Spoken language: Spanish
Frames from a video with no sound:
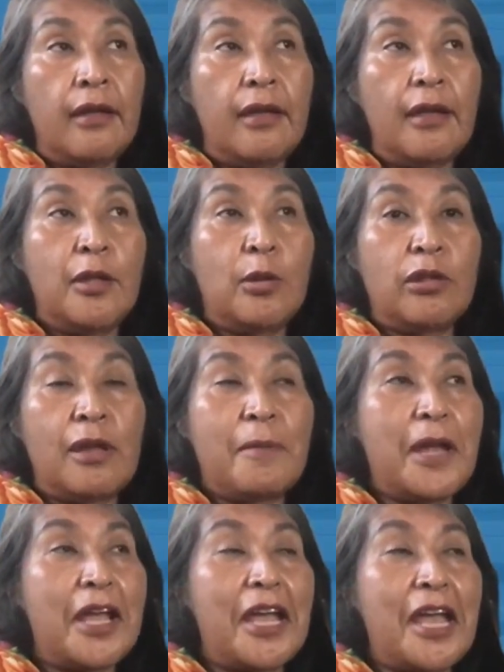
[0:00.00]
y no
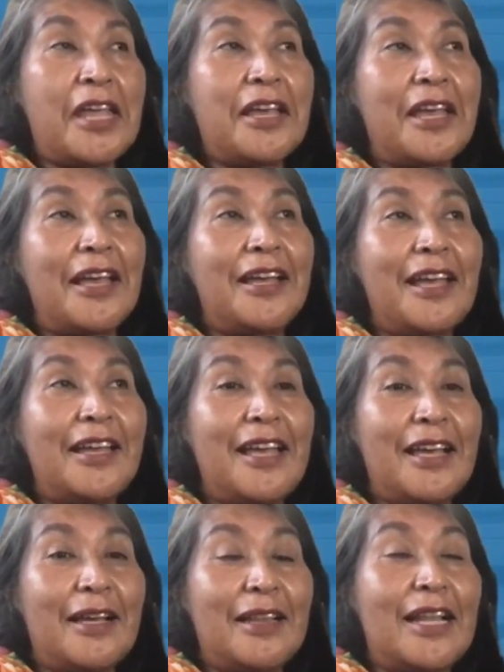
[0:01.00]
sabría qué, qué,
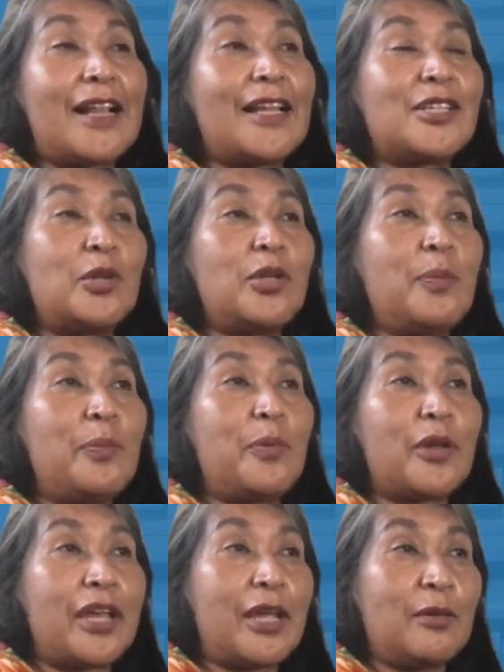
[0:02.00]
qué la razón, el
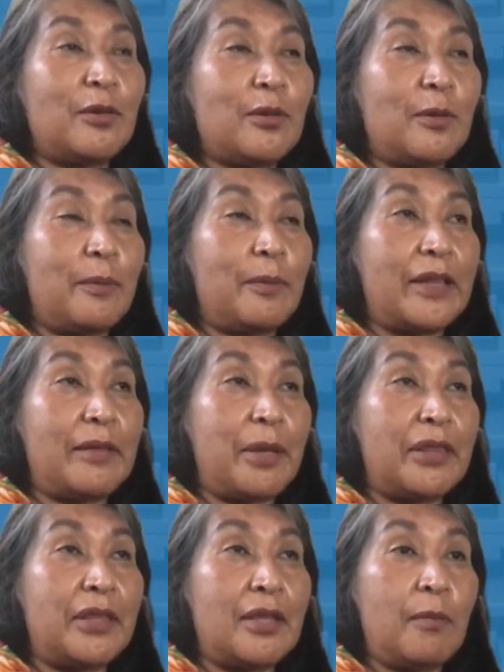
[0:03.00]
por qué no
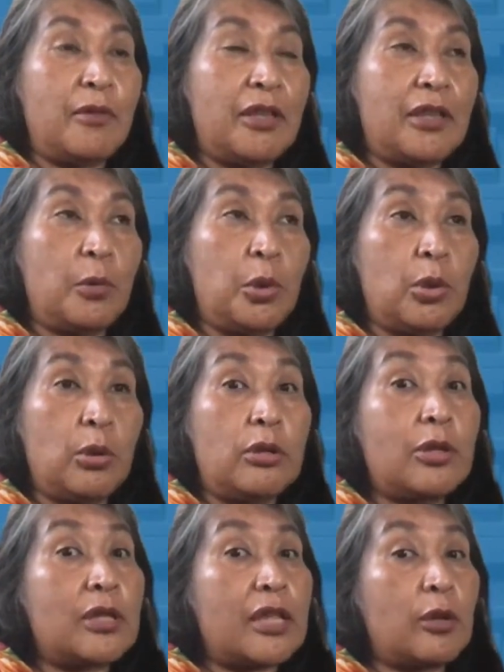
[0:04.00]
mantenemos esa unión,
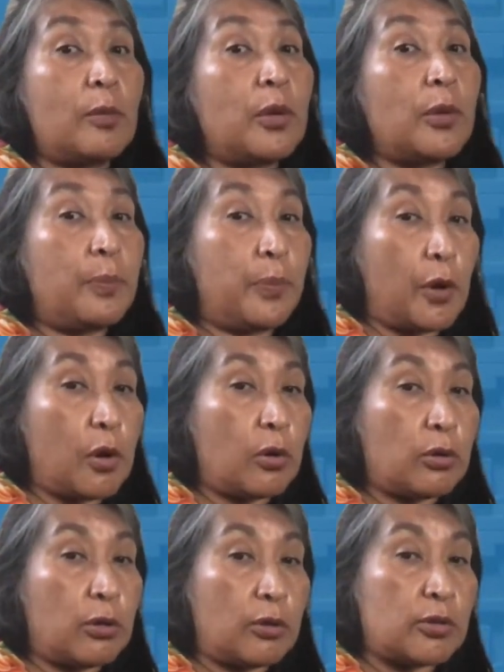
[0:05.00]
son muy
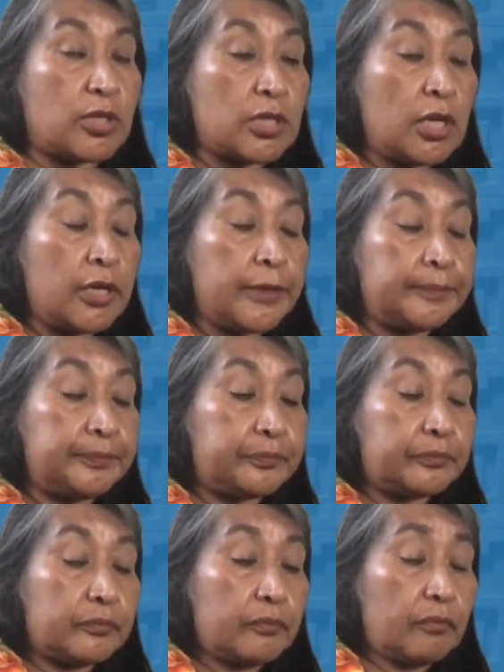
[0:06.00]
pocos los,
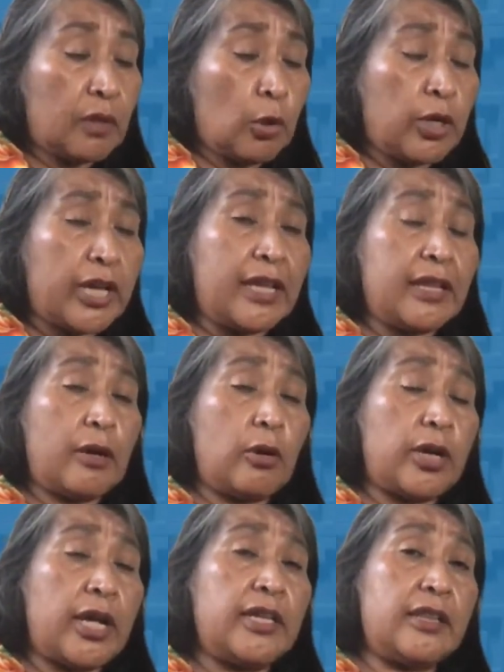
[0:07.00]

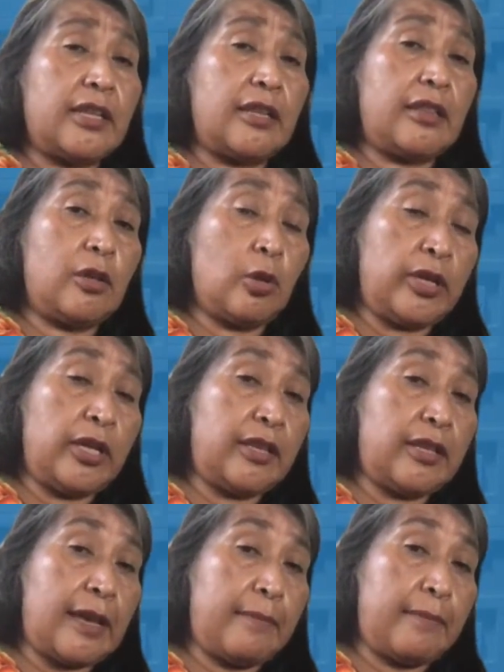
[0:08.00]

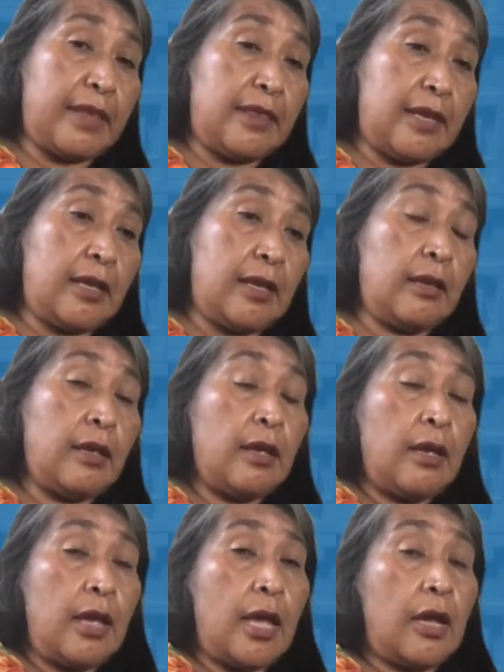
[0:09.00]
organizaciones que mantienen,
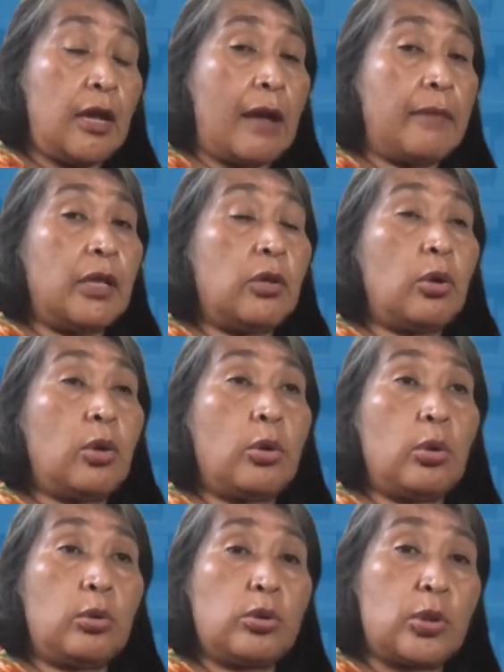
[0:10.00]
he eh, hablado
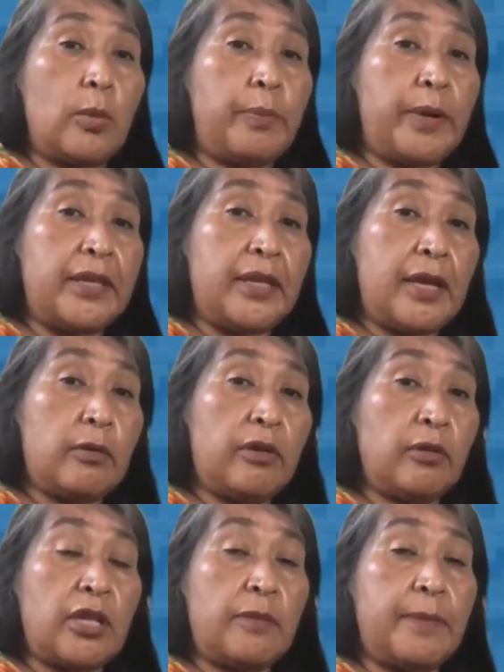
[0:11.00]
con otros compañeros
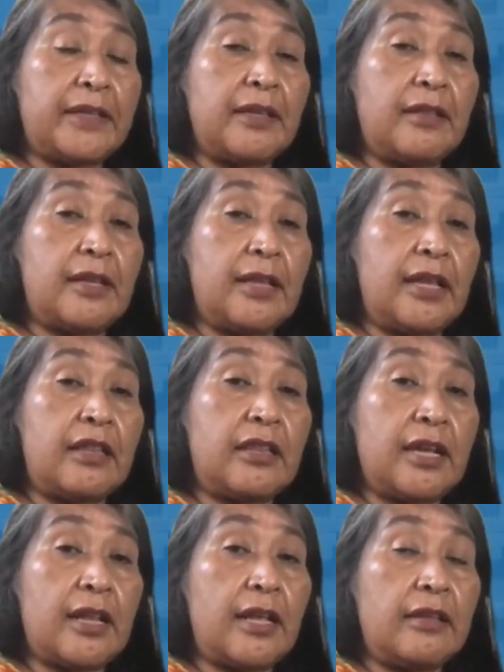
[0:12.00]
de otras partes de la
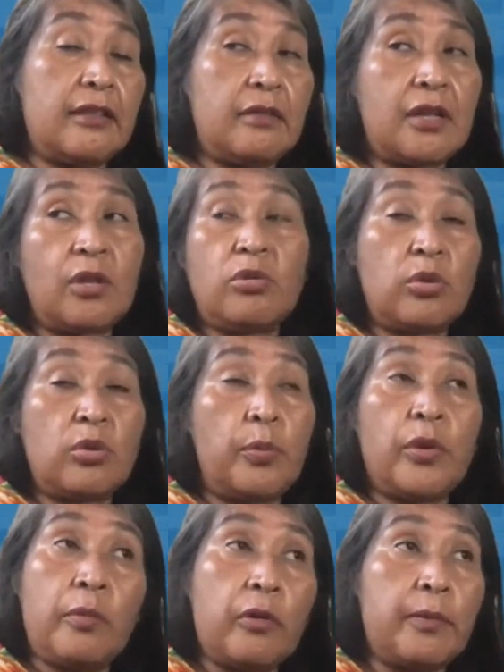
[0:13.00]
sierra, y dice es que nosotros no
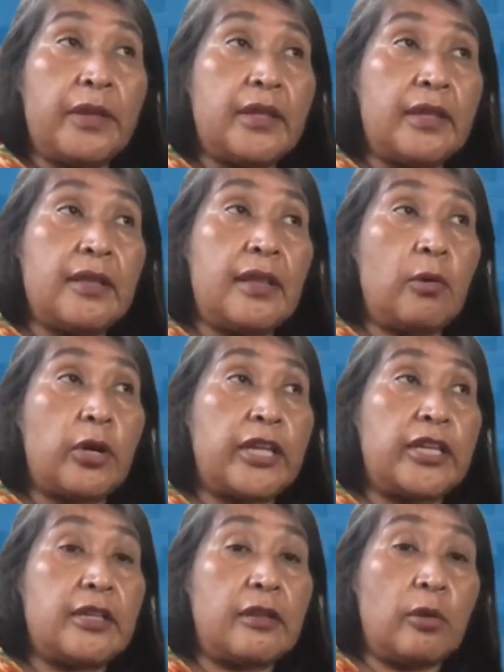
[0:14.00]
podemos mantener la
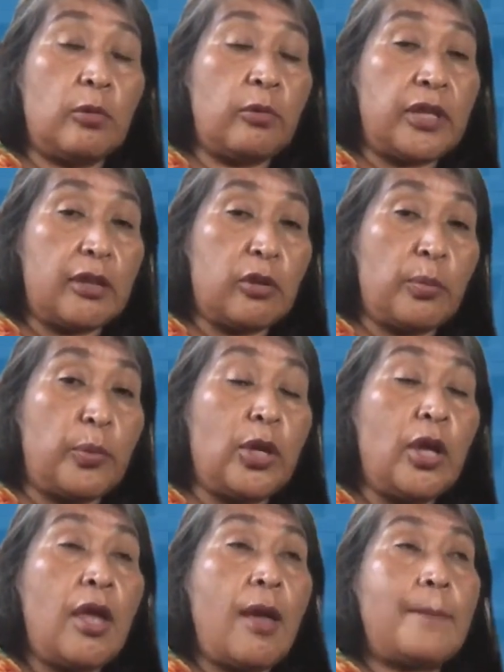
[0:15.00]
organización, ustedes son
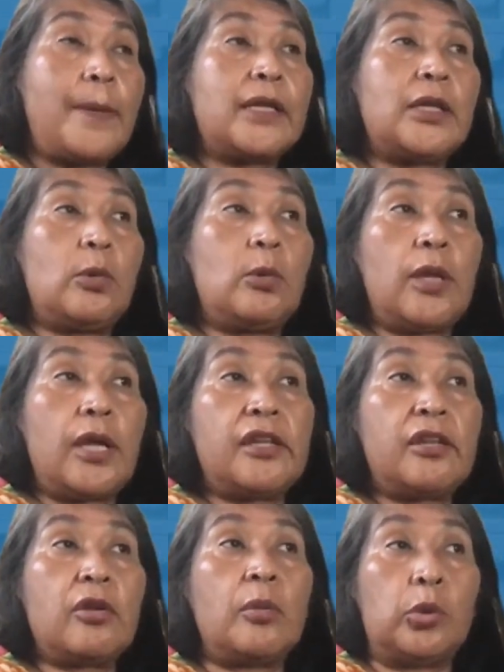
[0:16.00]
muy
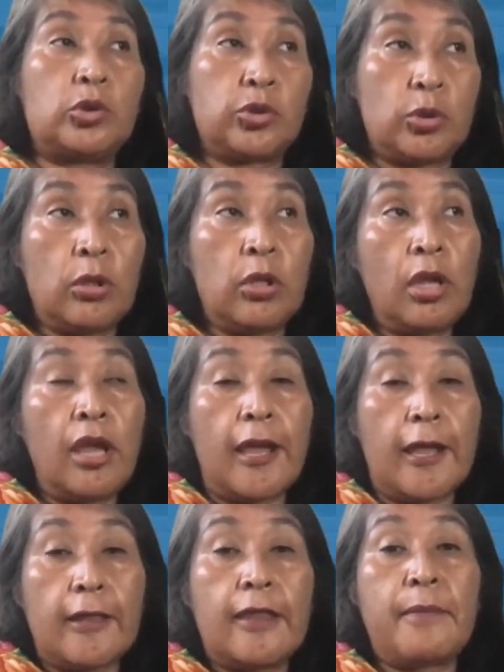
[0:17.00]
particulares como Ron
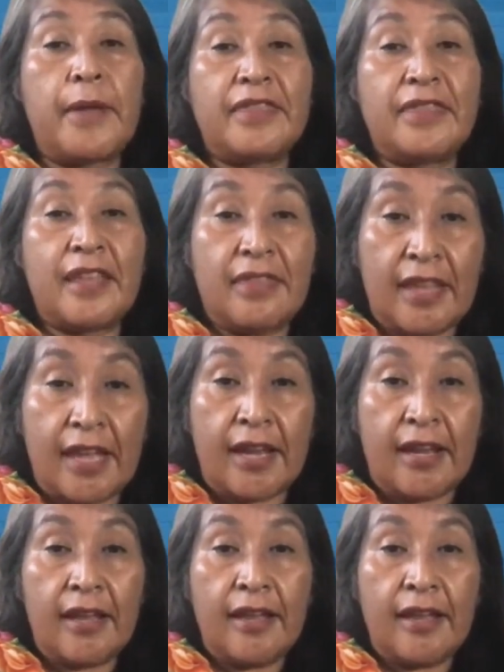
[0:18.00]
de mantener